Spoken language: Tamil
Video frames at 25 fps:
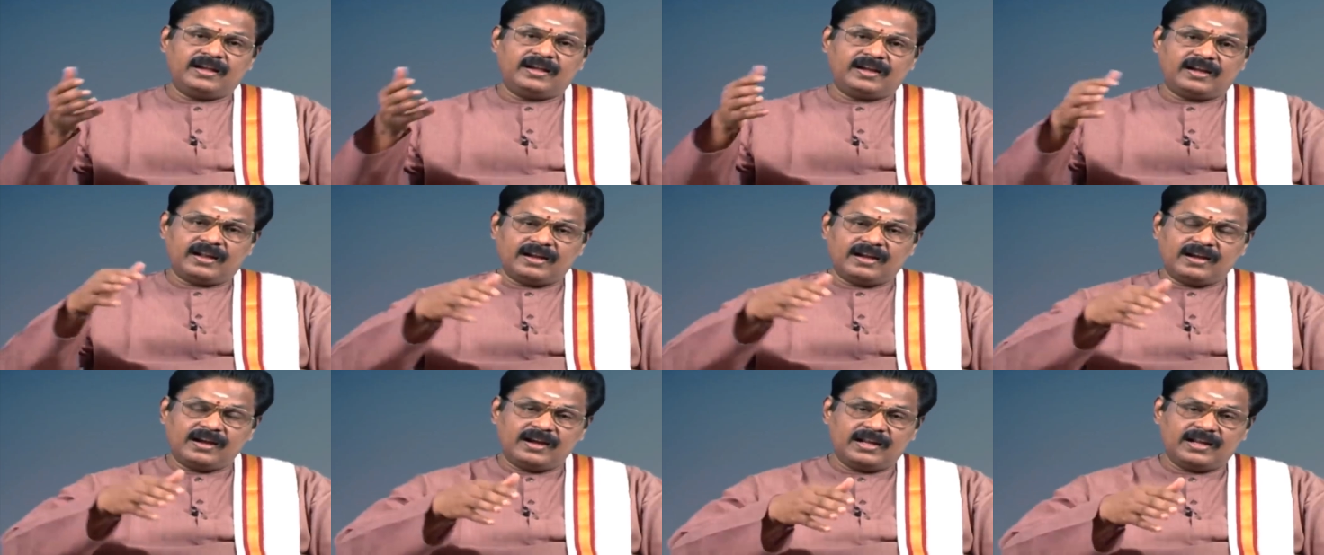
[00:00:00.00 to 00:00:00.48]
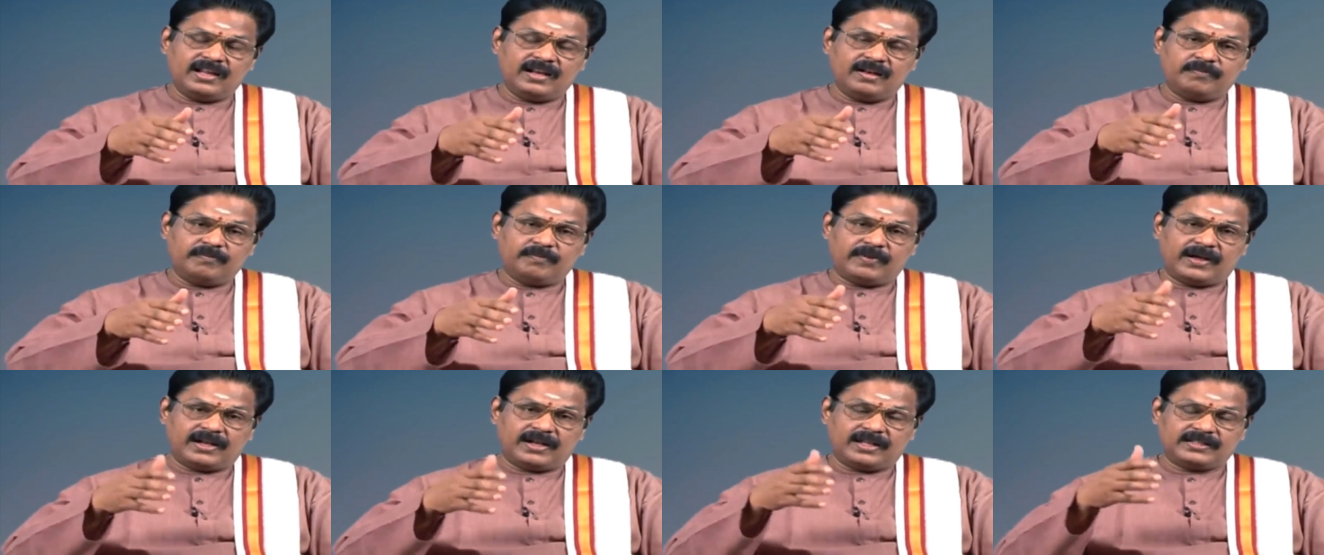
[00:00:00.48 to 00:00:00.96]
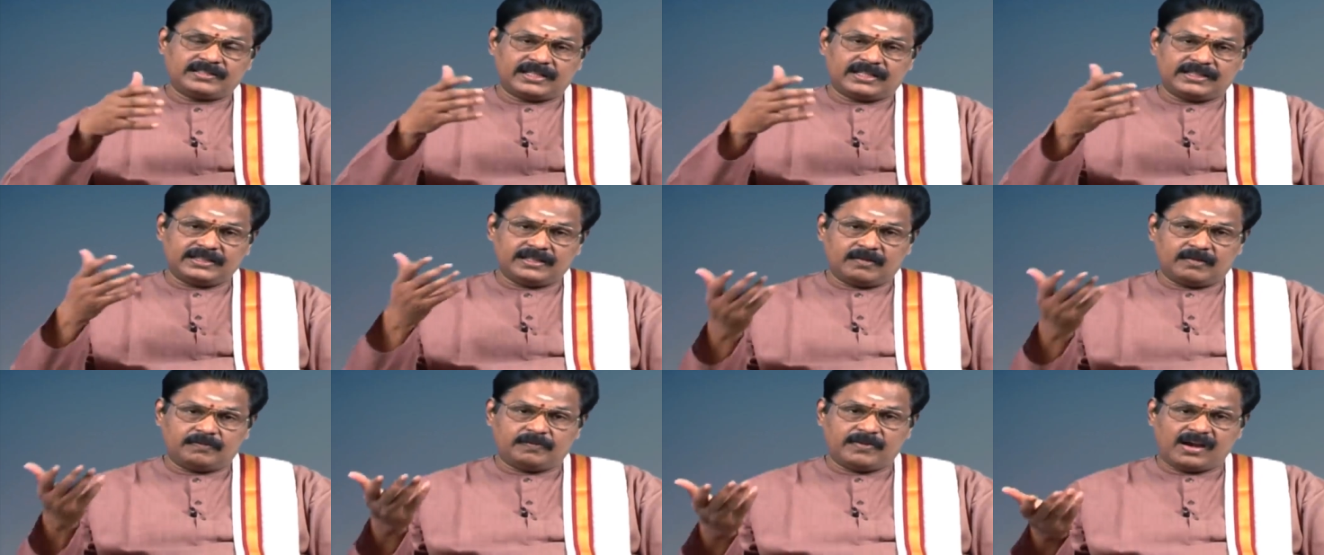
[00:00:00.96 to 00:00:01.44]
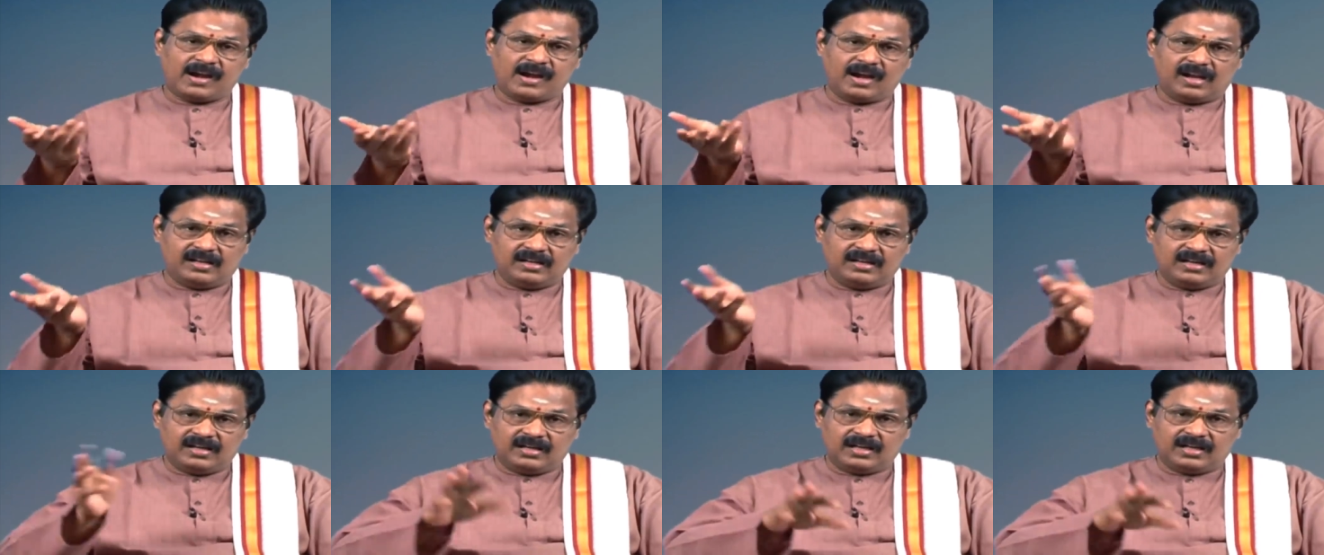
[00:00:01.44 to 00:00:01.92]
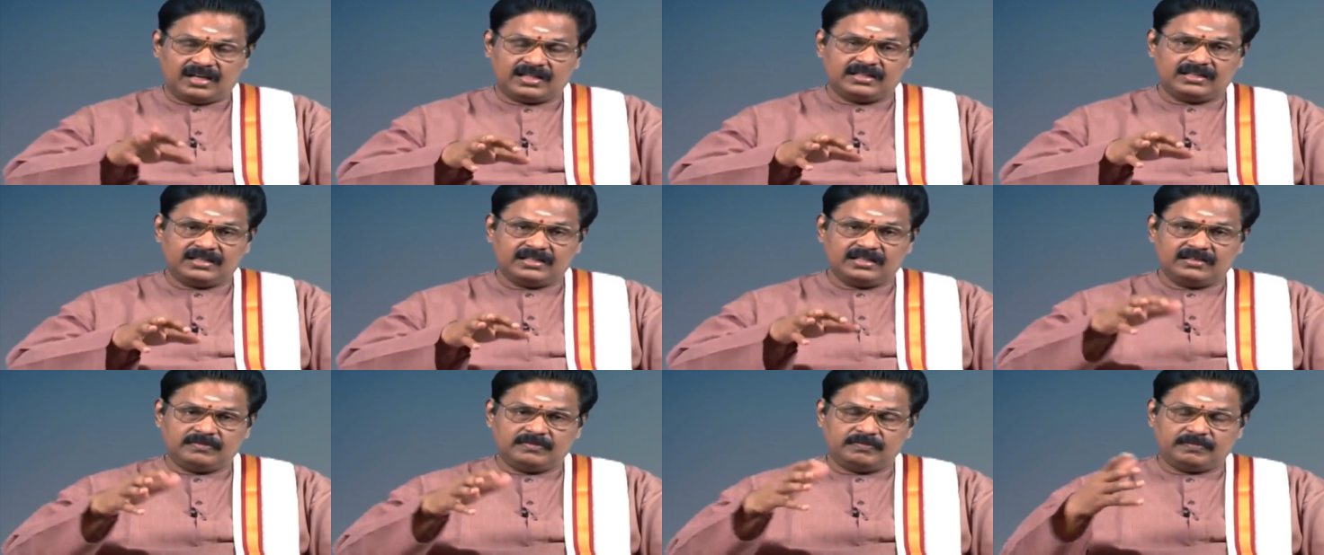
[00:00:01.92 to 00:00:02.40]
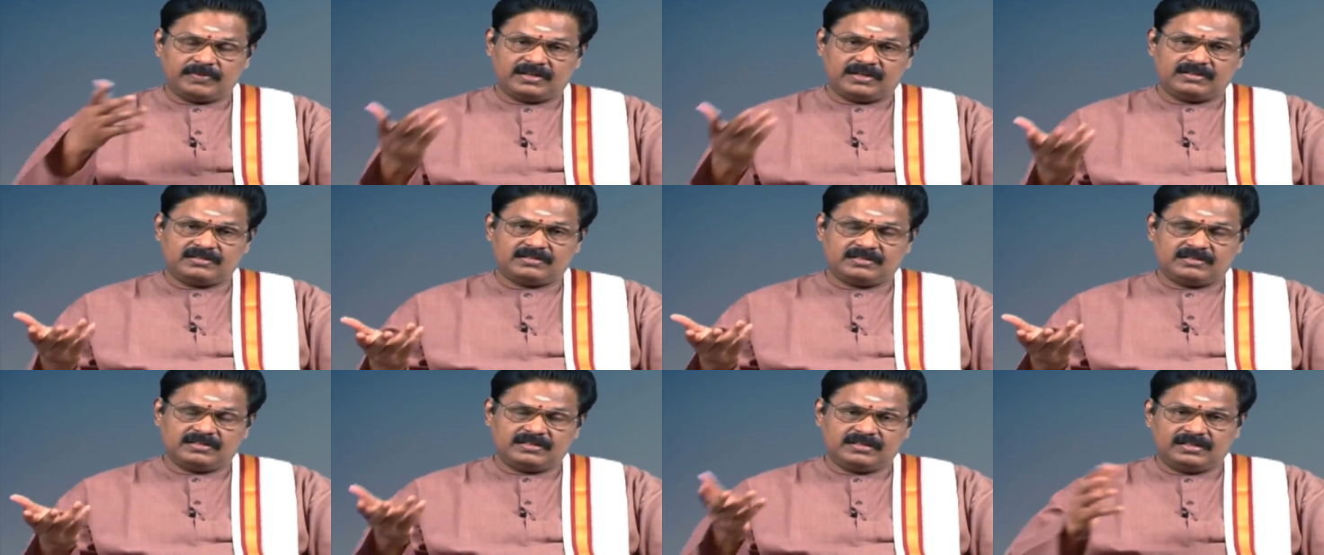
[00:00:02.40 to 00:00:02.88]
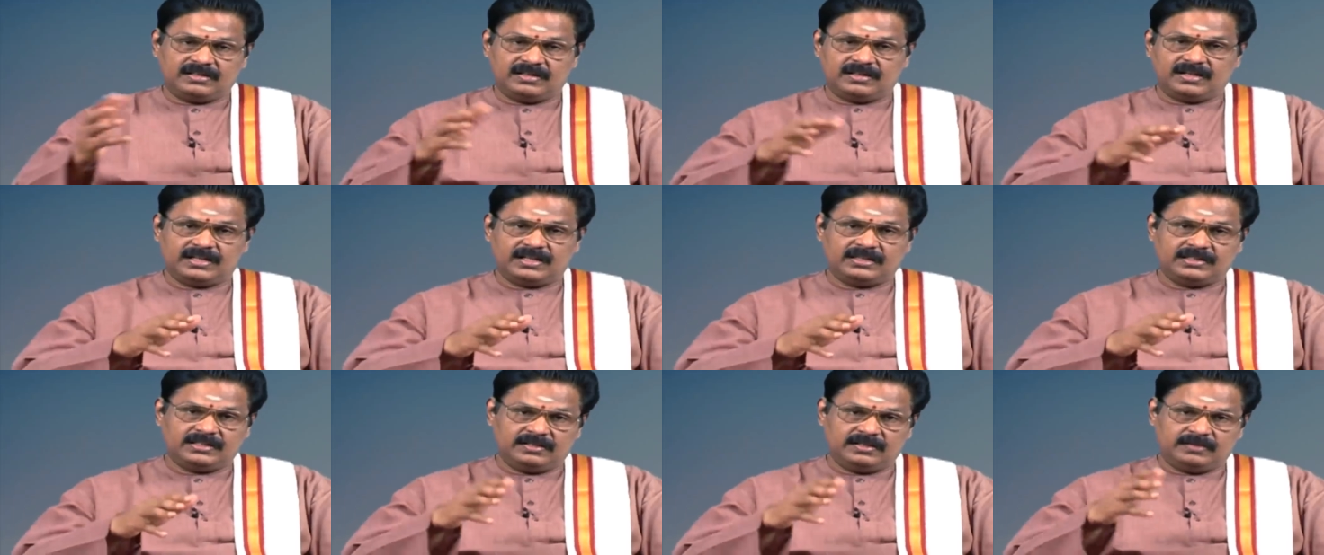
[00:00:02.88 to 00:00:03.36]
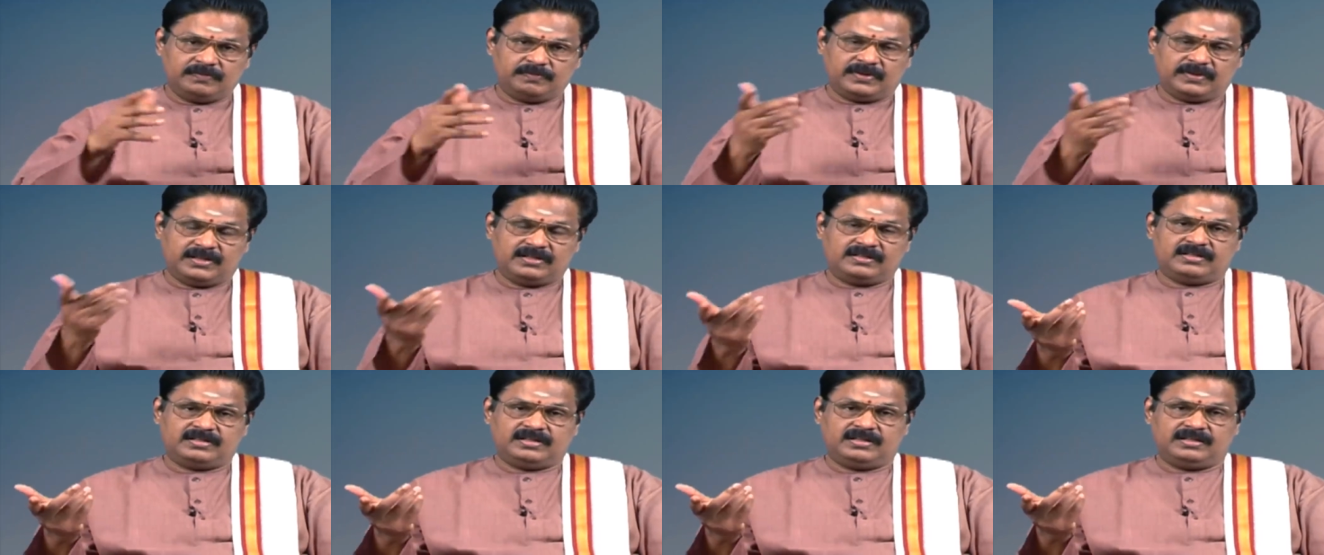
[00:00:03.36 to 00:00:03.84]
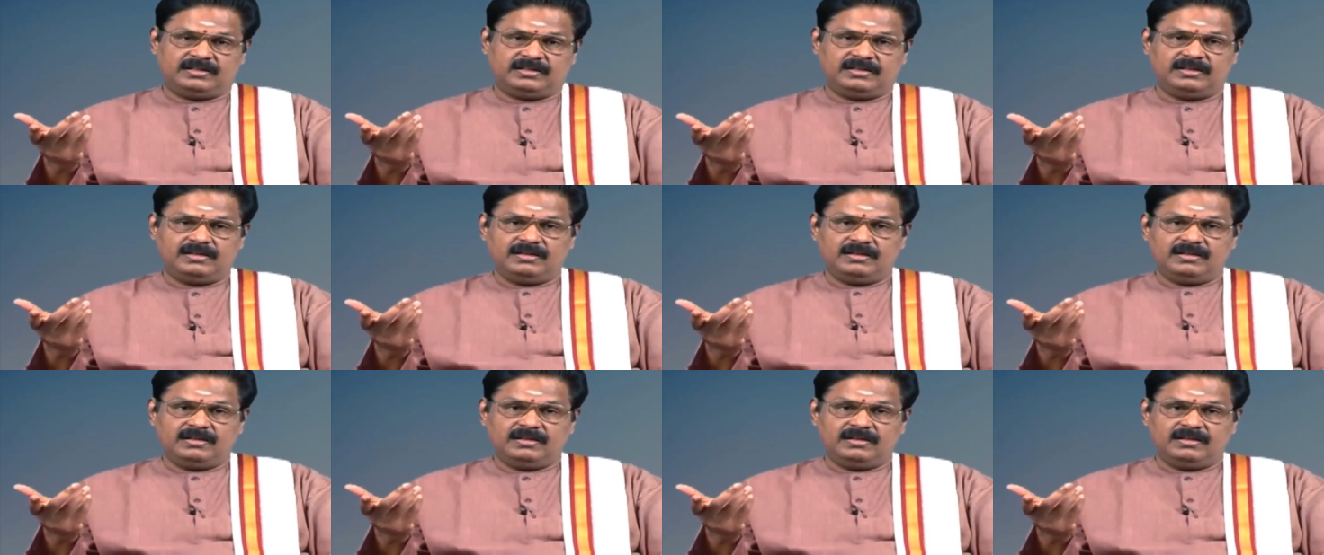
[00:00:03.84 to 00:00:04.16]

இடங்களில் பல சந்தர்ப்பங்களில் இழந்து பெற்று இழந்து பெற்று